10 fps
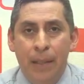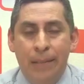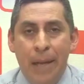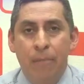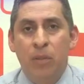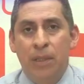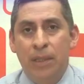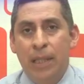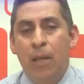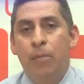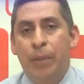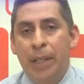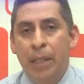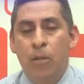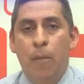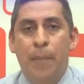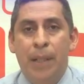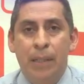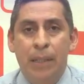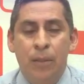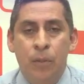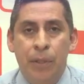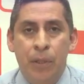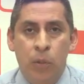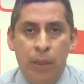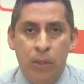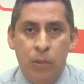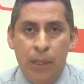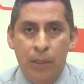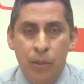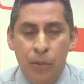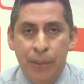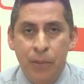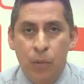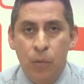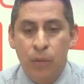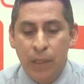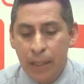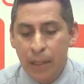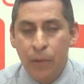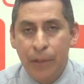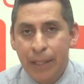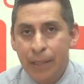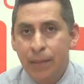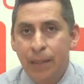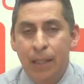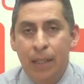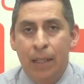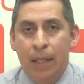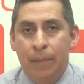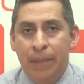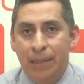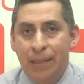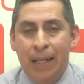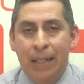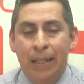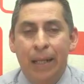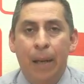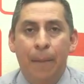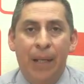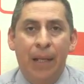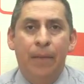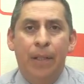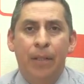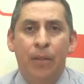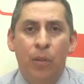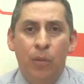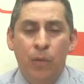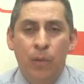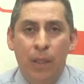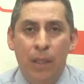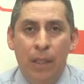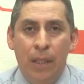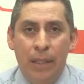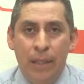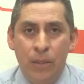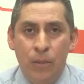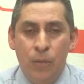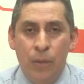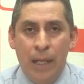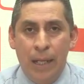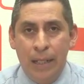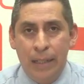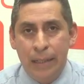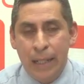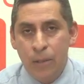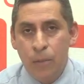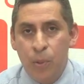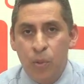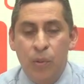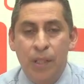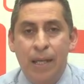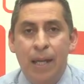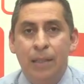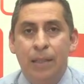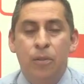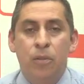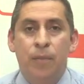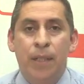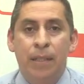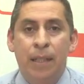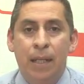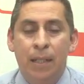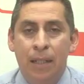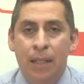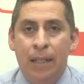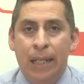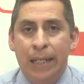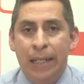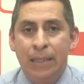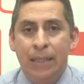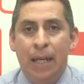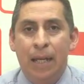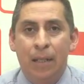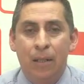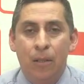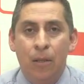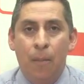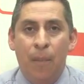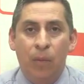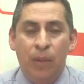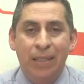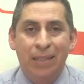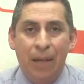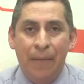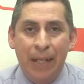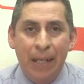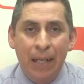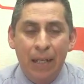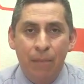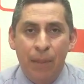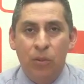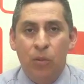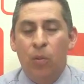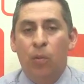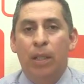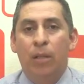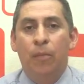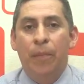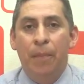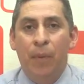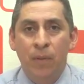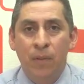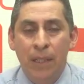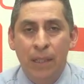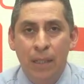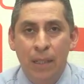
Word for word: Ya hemos estado por aquí compartiendo en otras ocasiones con ustedes lo que es el mensaje de la palabra de Dios y es una gran oportunidad que nos brinda la Iglesia Bautista Berea, el pastor Guadalupe Ponce,